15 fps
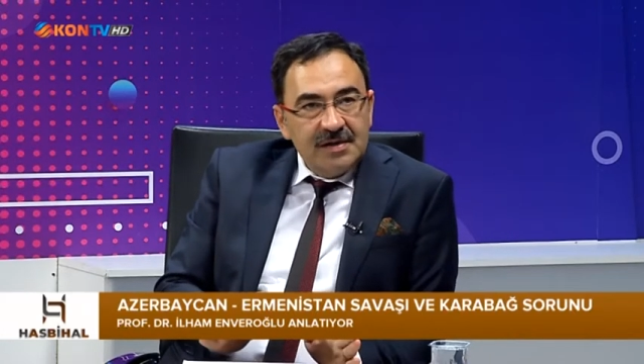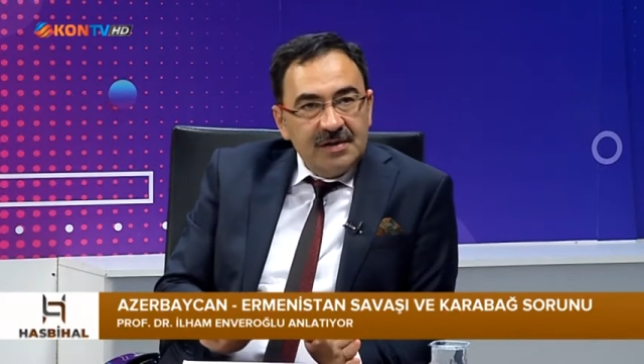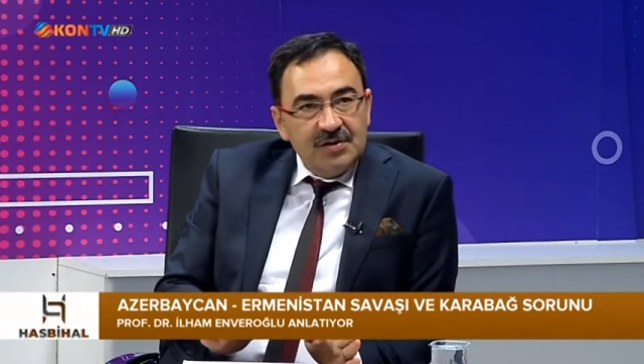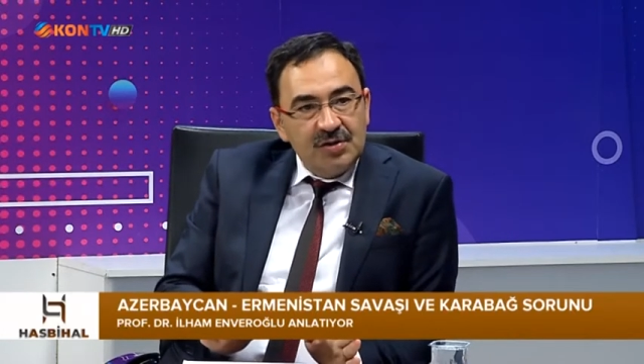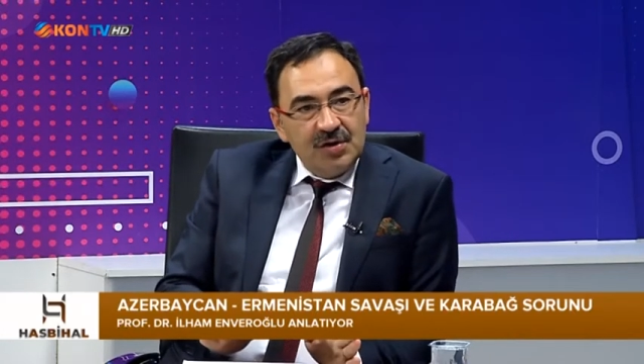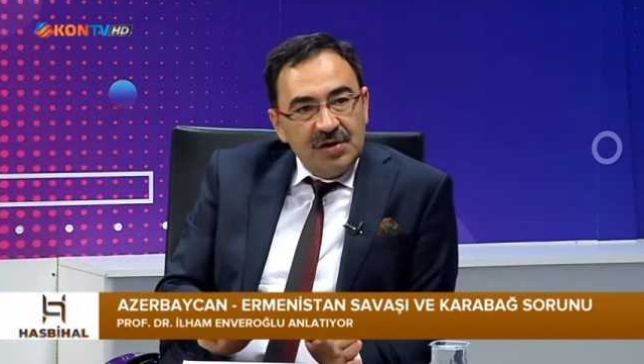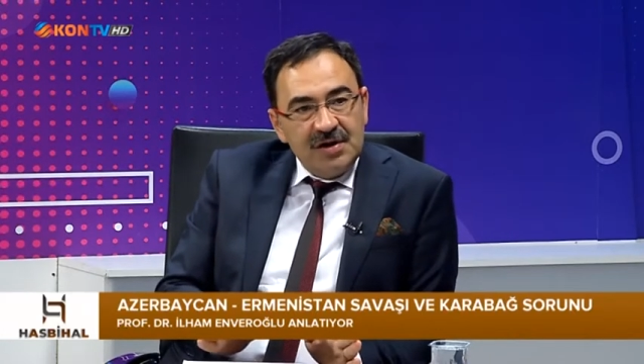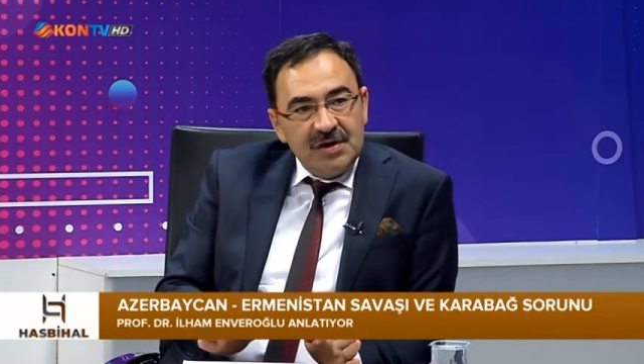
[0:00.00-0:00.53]

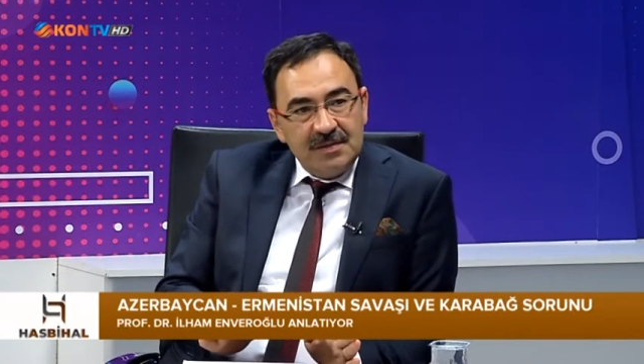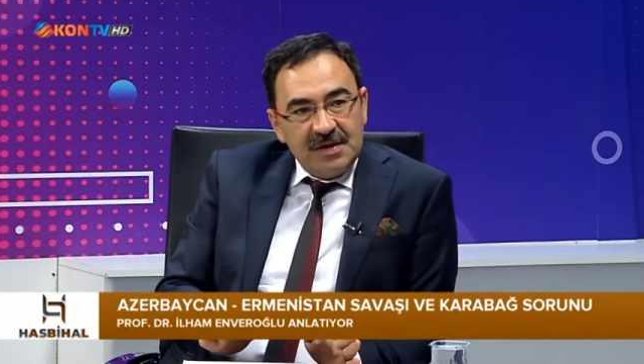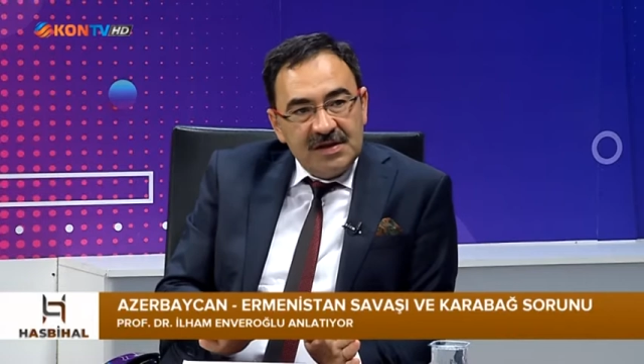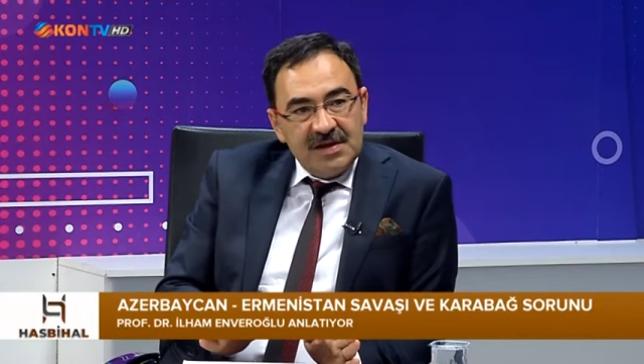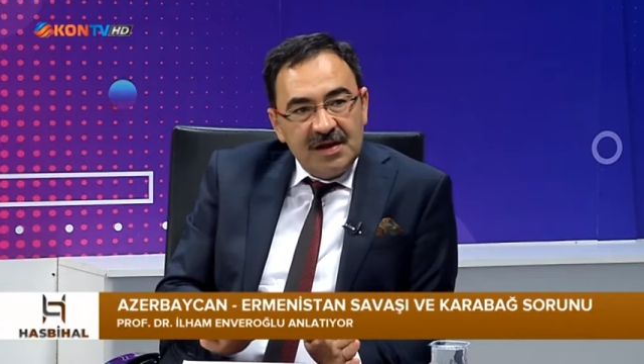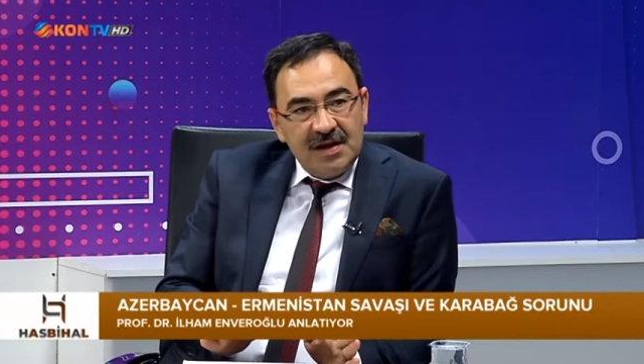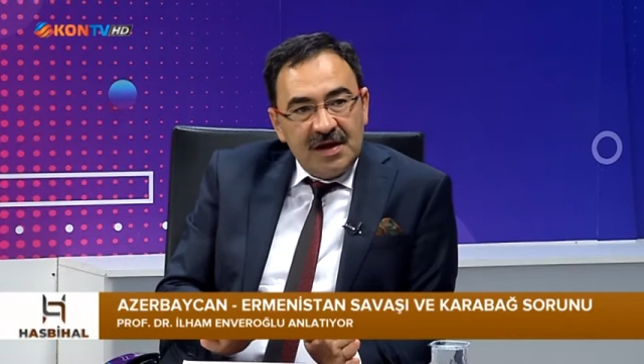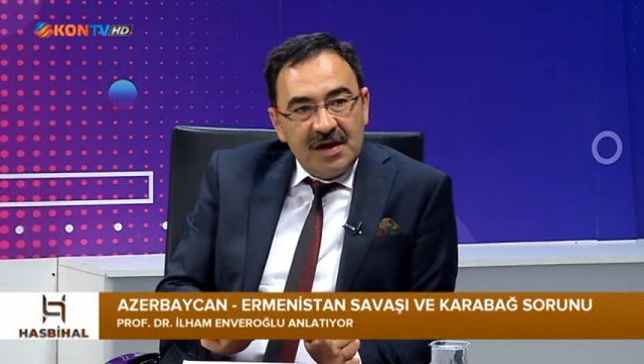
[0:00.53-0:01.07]
soykırım
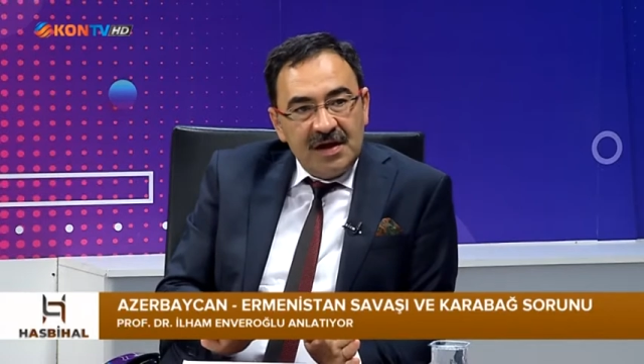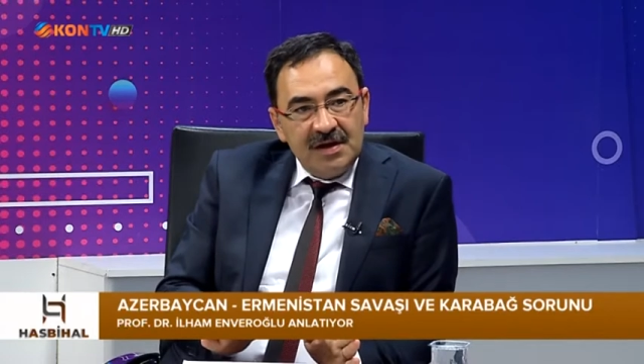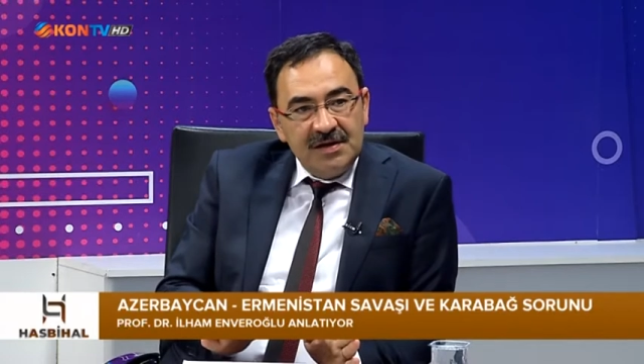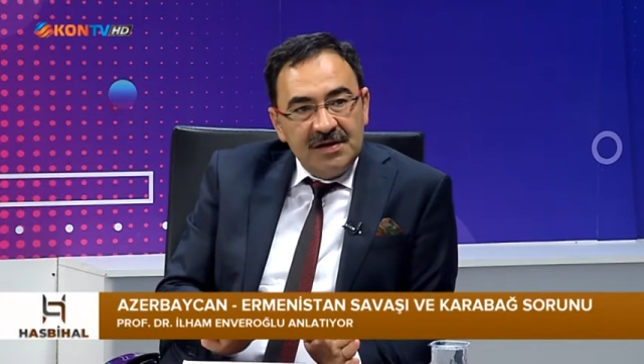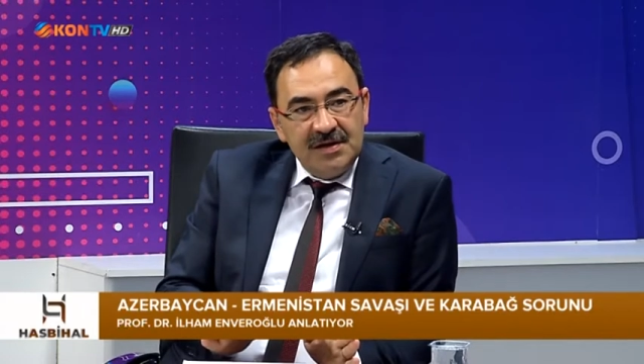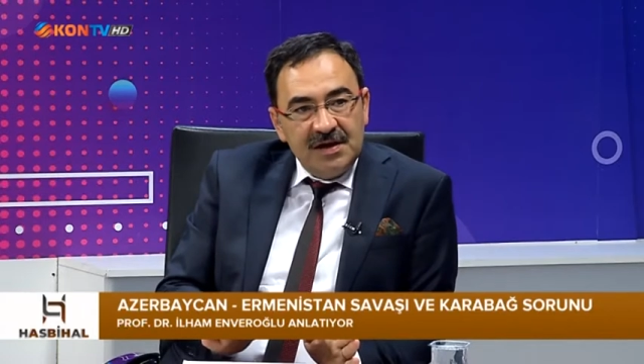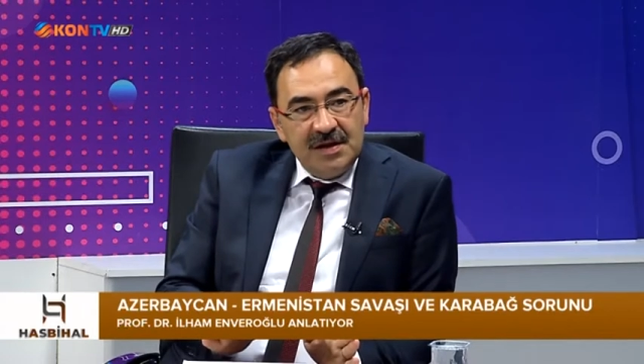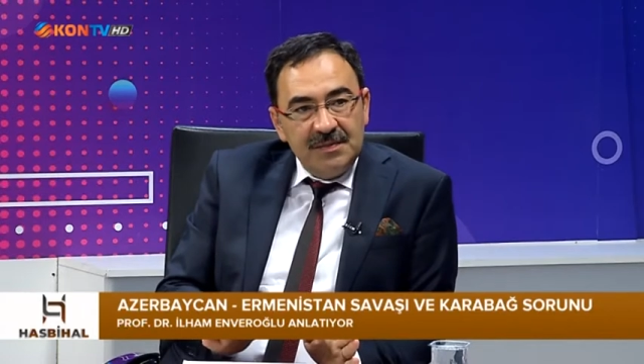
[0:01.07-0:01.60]
masalları
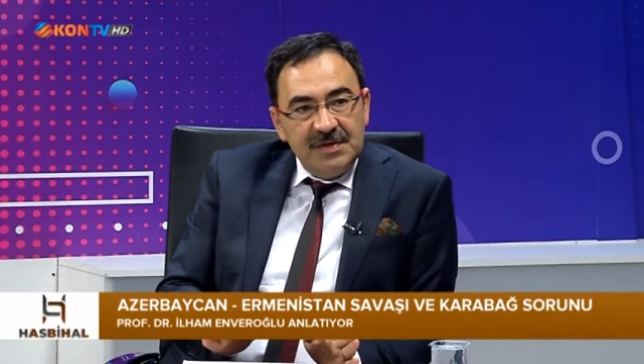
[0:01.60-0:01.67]
anlatırken